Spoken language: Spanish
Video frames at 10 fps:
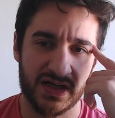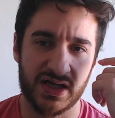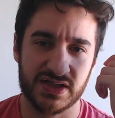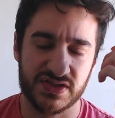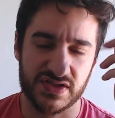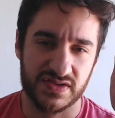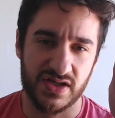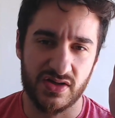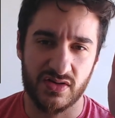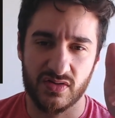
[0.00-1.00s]

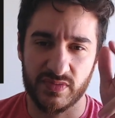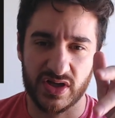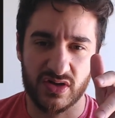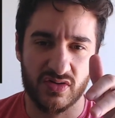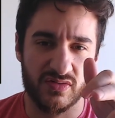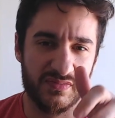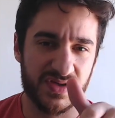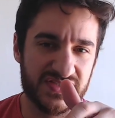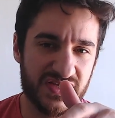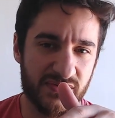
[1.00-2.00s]
H5 me come.
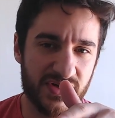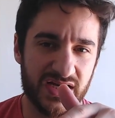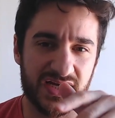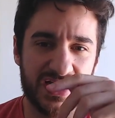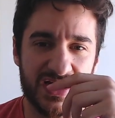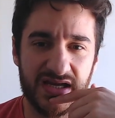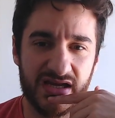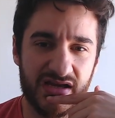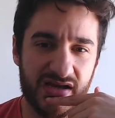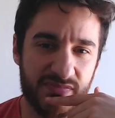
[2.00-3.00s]
Se abre la
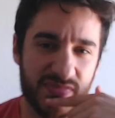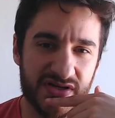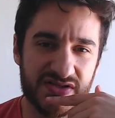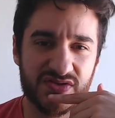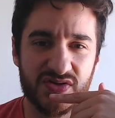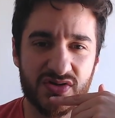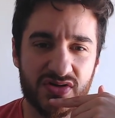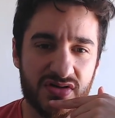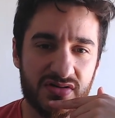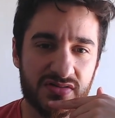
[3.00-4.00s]
G. Hay
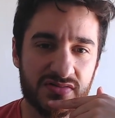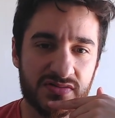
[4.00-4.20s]
presión.